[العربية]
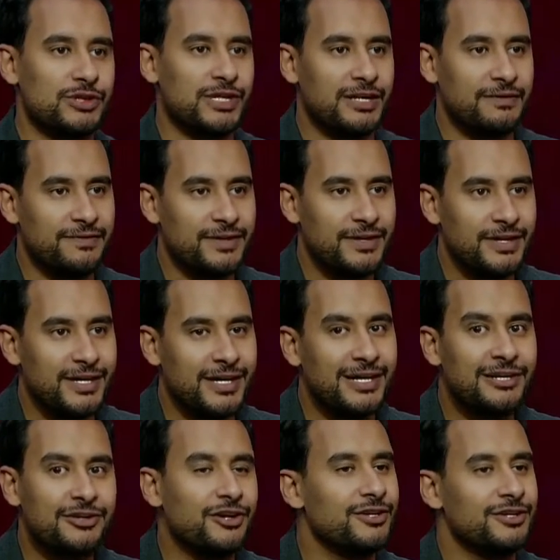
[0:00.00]
مختلفه نعم. ايه
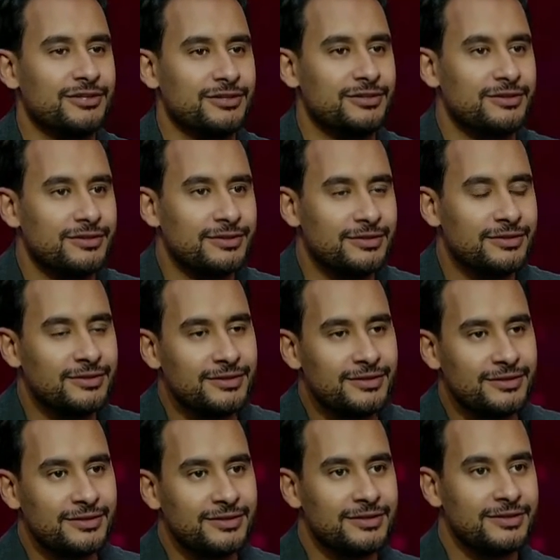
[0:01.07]
اللي اتغير
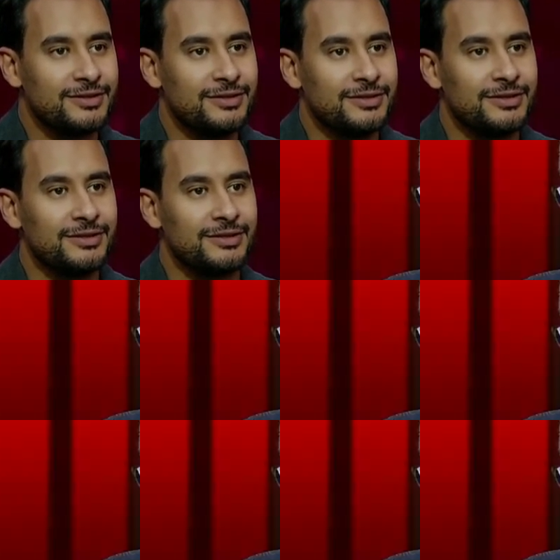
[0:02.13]
الاجواء